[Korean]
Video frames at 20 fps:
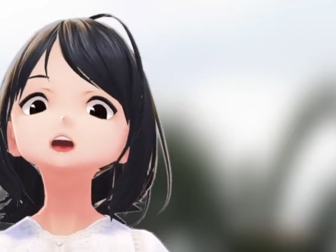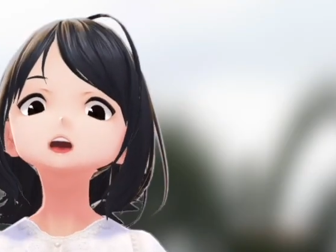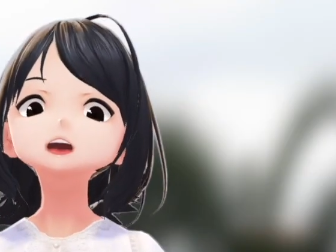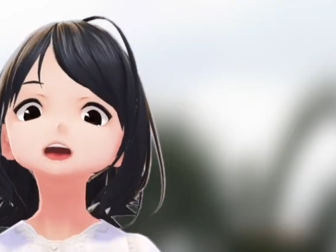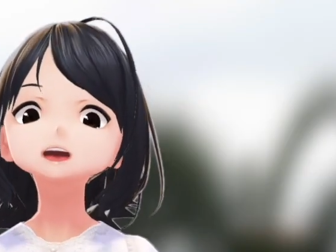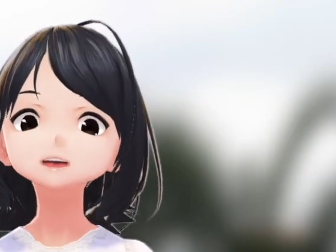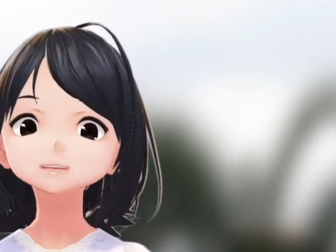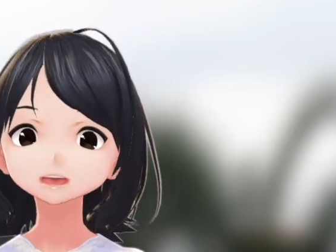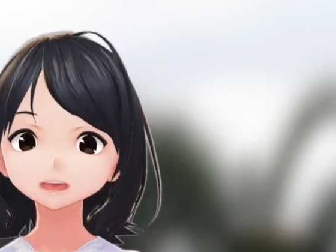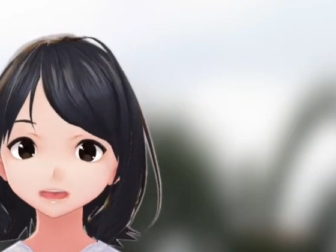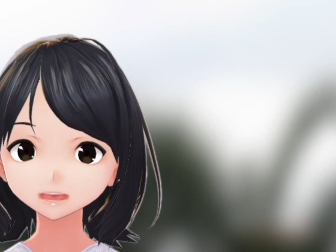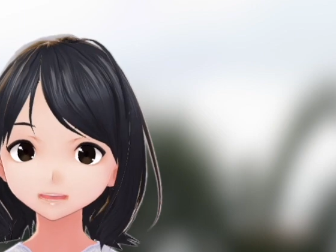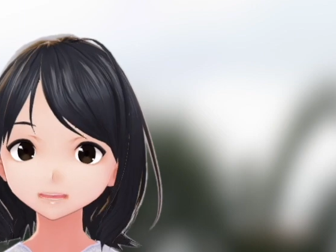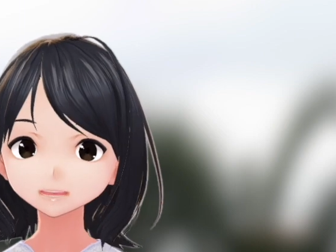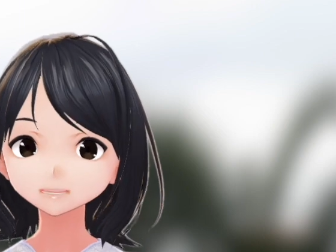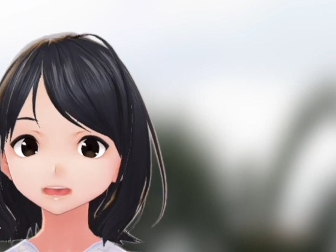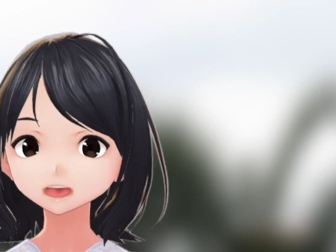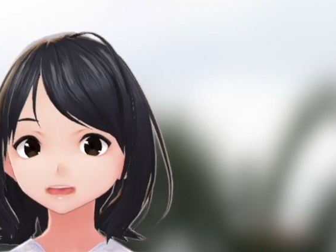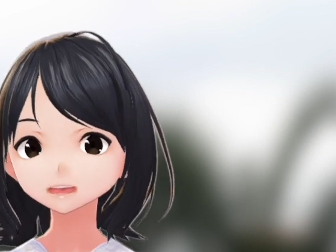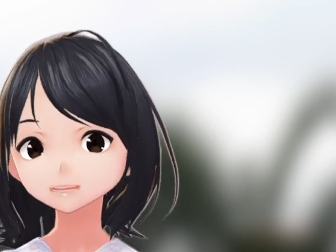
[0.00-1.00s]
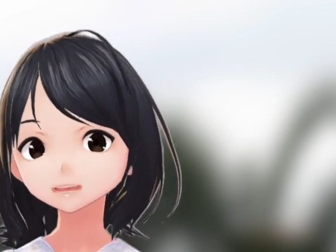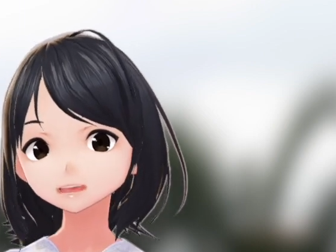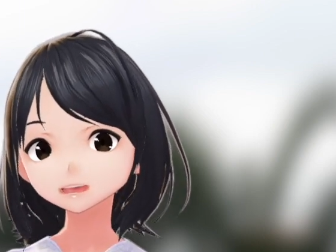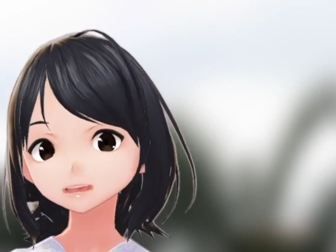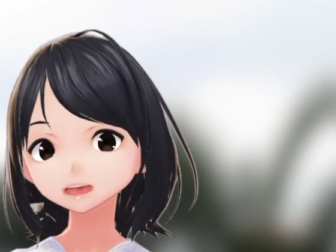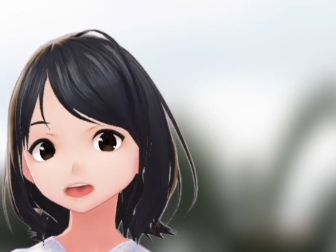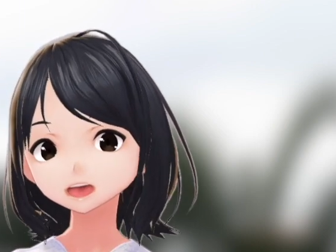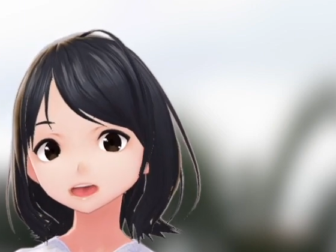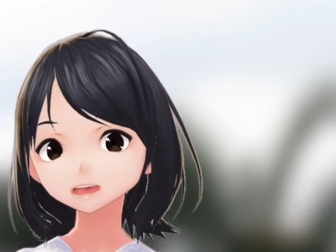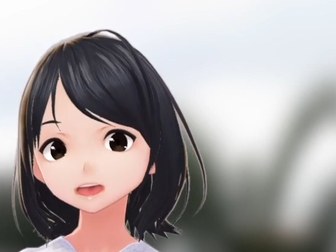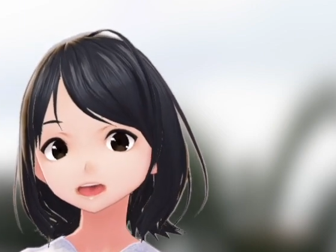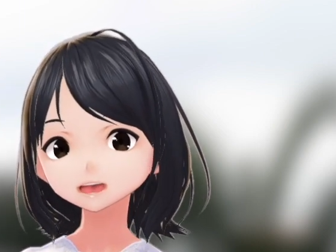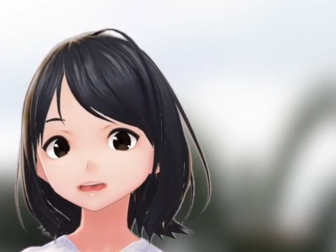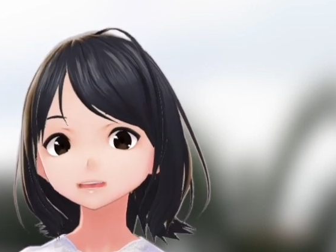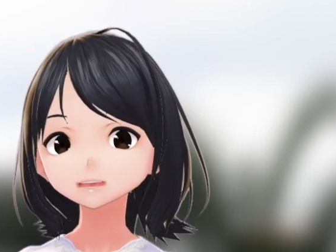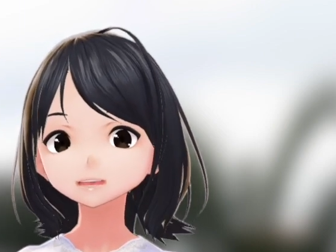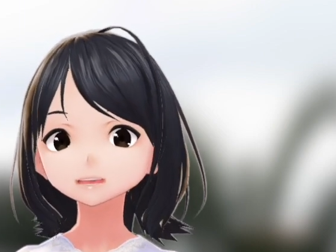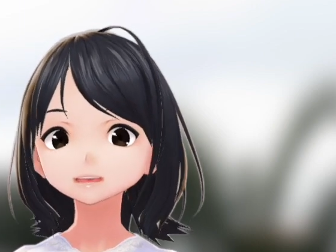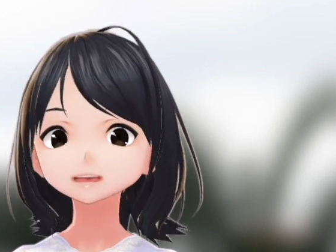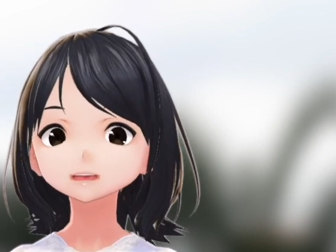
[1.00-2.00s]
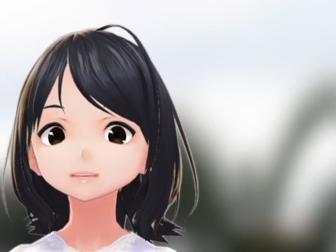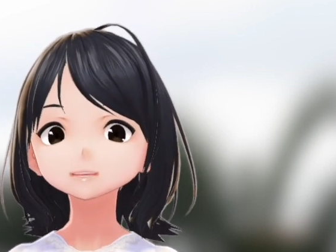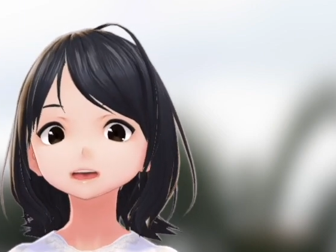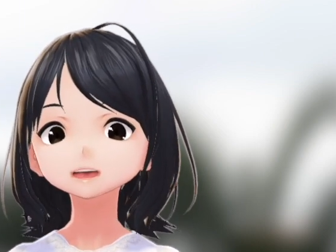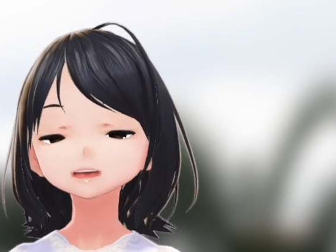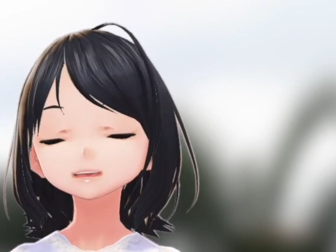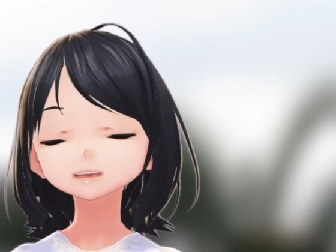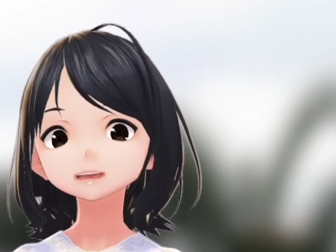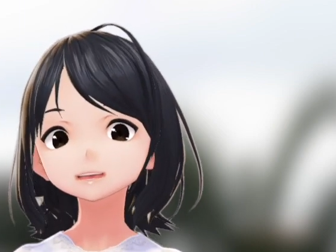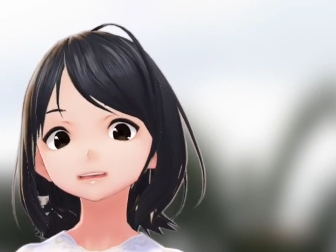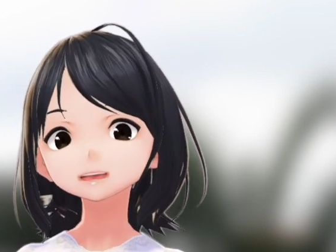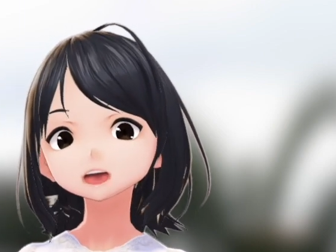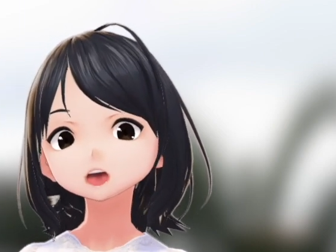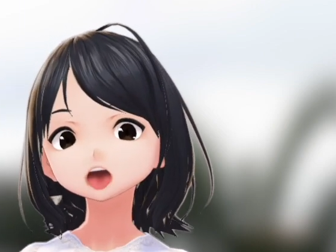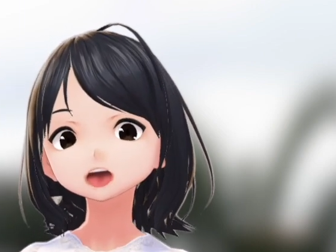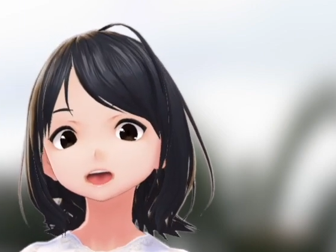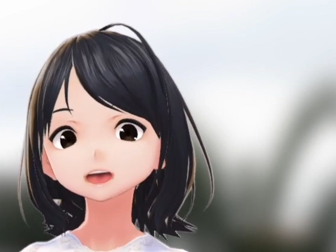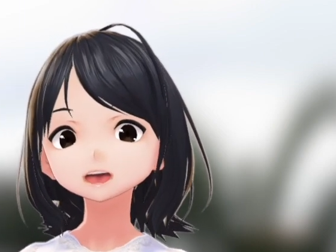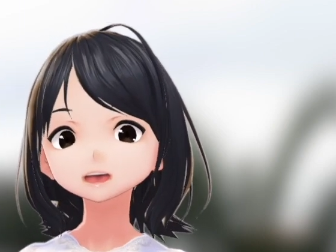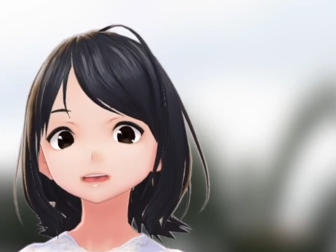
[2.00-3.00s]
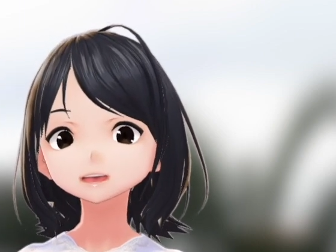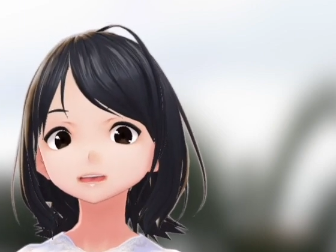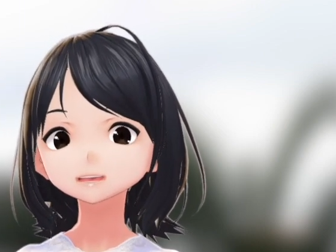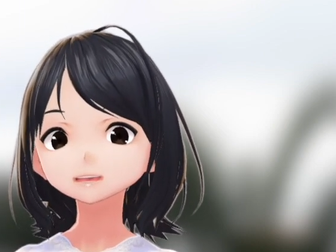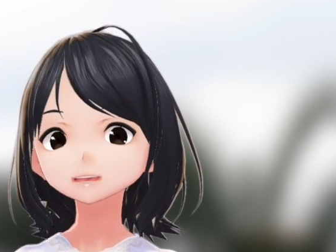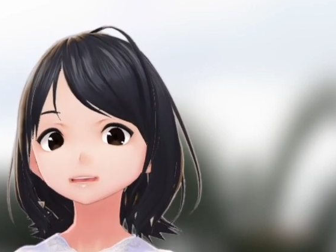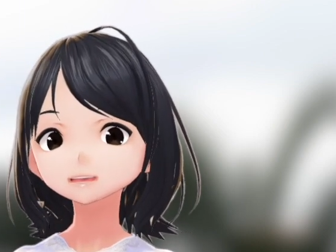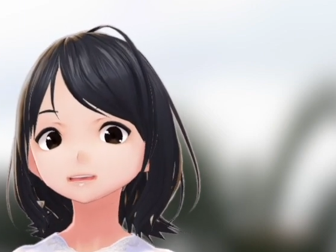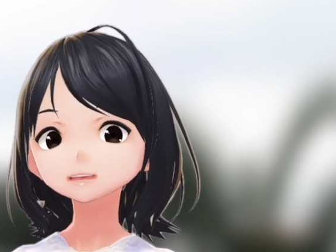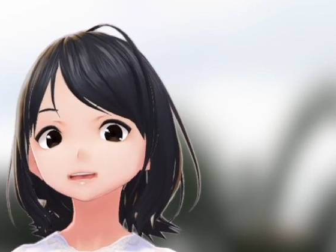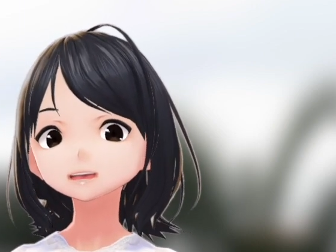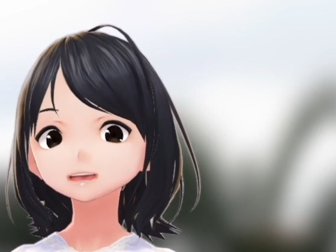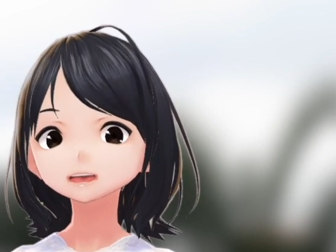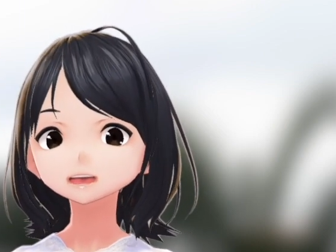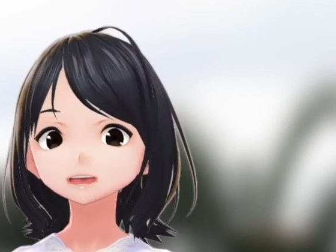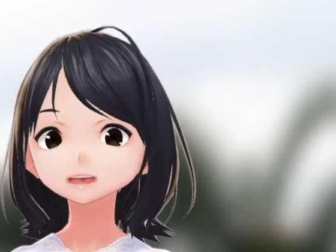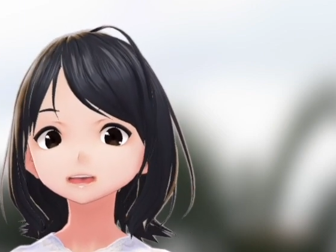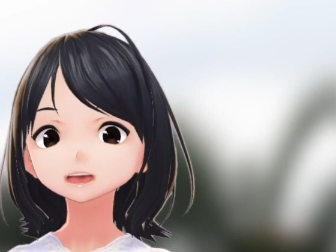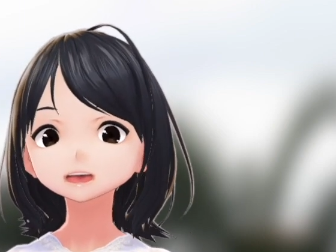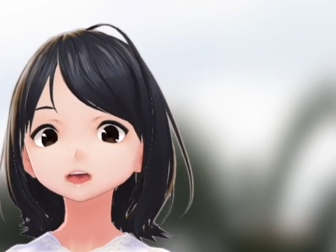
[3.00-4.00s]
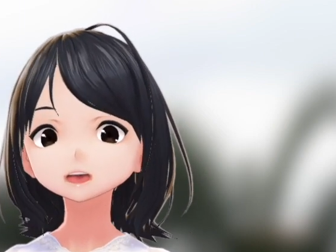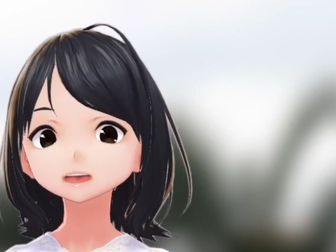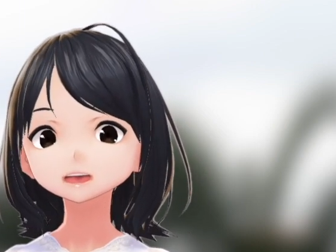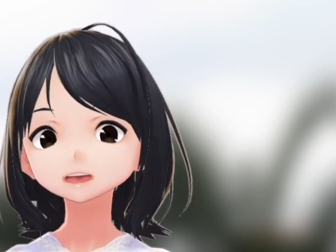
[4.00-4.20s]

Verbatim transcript: 야자수가 해변에 심어지면서 강릉해변을 찾은 관광객들은